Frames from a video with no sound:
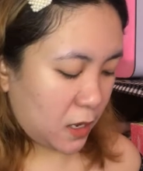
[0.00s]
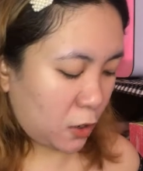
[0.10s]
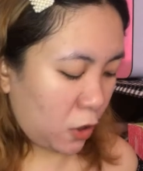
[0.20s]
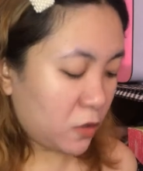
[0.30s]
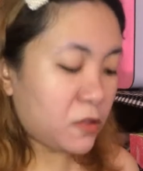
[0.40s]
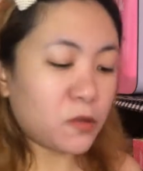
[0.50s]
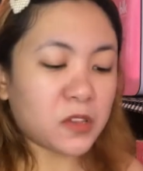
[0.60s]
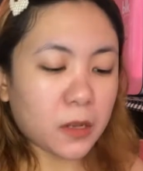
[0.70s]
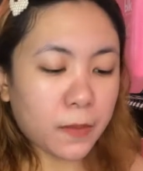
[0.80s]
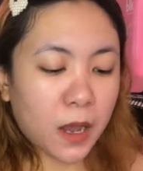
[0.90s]
And also,
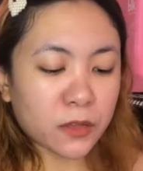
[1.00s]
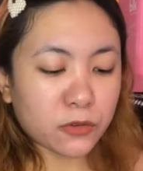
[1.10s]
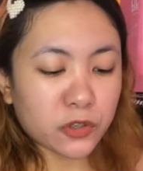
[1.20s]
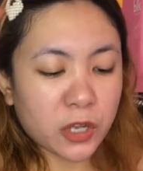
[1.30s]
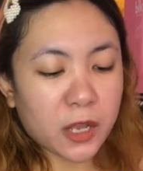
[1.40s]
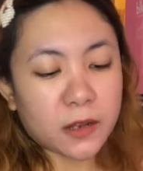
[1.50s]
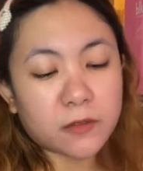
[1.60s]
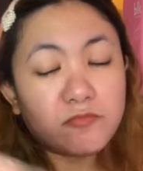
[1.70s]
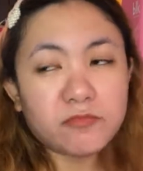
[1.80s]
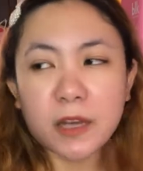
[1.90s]
sinamahan ko siya
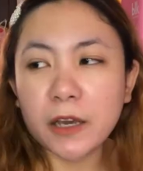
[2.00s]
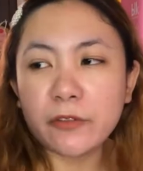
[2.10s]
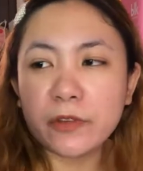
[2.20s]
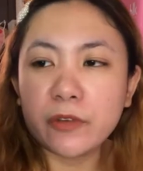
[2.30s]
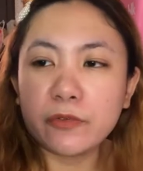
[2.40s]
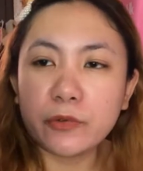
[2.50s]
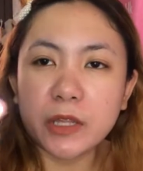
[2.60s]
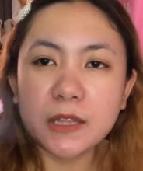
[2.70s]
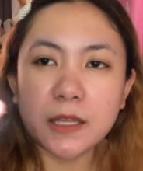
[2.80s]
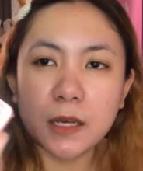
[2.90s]
ng aking
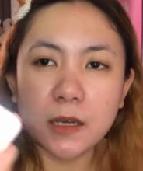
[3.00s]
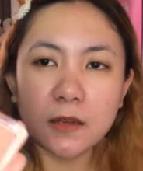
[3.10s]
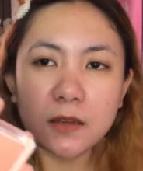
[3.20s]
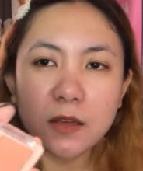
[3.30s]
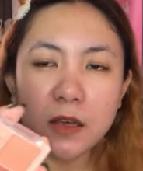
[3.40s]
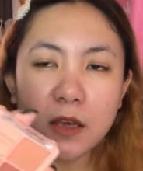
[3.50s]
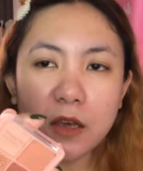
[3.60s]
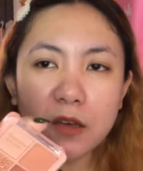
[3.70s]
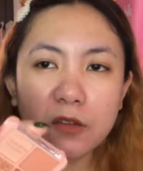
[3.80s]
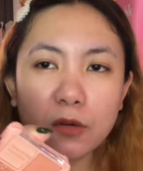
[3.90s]
favorite na
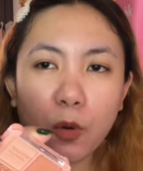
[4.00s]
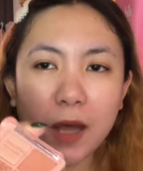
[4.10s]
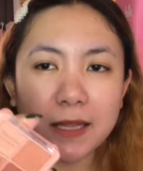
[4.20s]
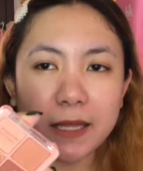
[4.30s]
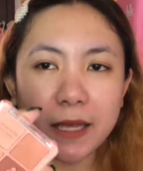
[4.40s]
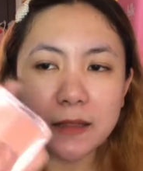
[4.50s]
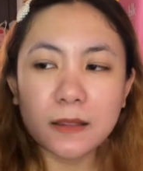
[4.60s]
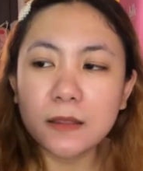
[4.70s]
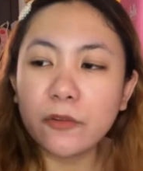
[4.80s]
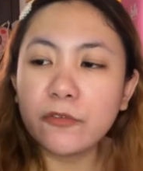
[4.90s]
squadlet
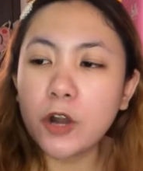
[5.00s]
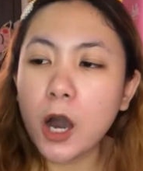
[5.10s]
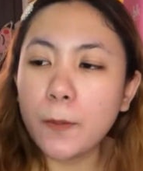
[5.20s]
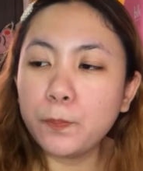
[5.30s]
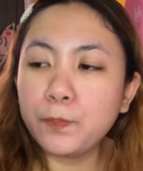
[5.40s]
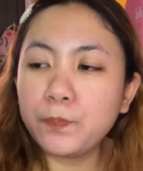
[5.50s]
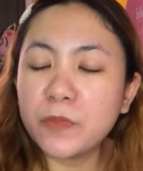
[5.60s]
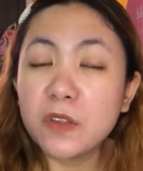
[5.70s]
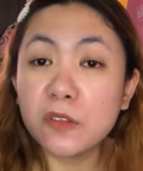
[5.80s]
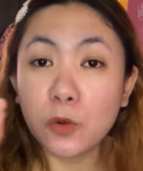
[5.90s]
from
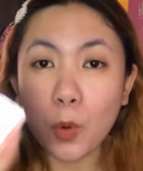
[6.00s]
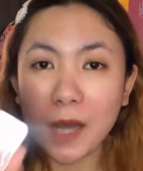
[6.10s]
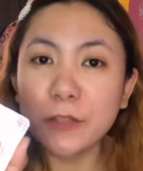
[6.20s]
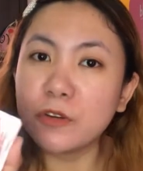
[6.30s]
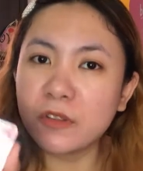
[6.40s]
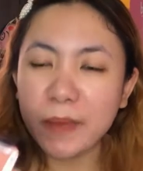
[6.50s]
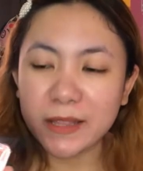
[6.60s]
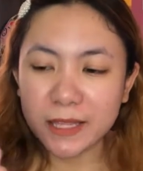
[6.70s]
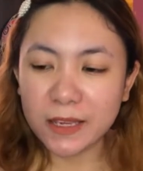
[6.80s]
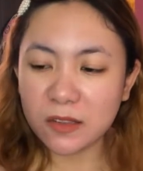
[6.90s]
Squad
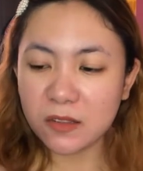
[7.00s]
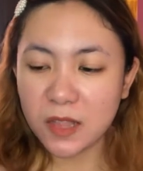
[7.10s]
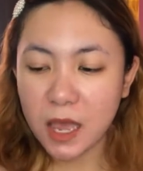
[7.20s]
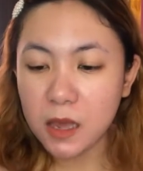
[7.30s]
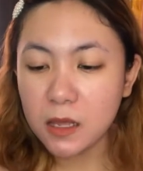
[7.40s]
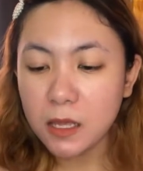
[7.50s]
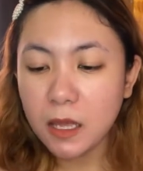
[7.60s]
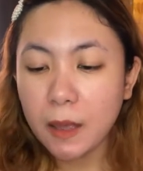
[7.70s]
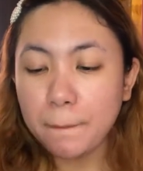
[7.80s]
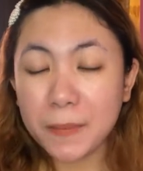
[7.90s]
Cosmetics na
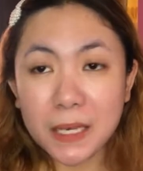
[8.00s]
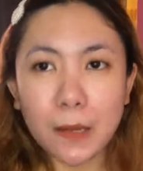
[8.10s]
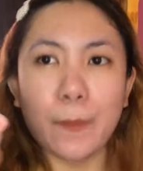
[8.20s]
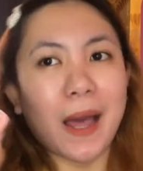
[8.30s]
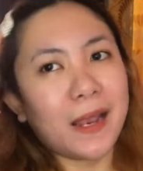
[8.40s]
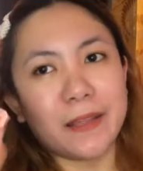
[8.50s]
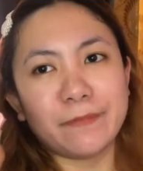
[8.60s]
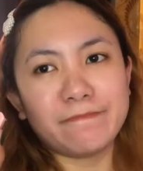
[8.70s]
mini palette.